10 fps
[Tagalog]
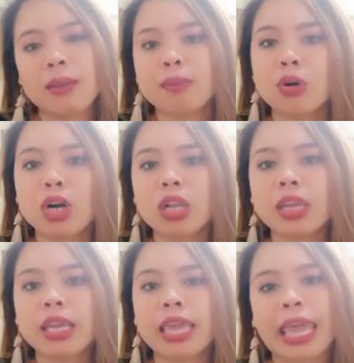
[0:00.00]
Mall
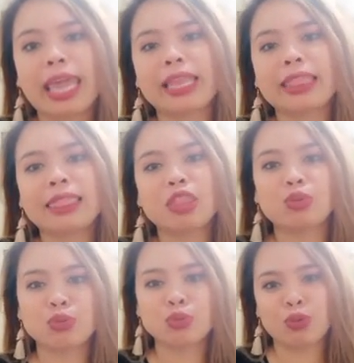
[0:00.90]
and
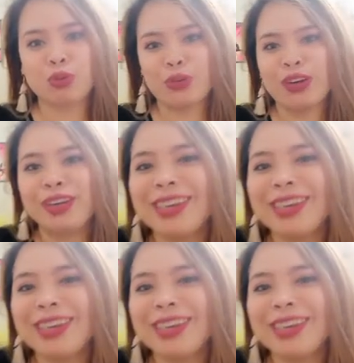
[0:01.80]
Tokogon.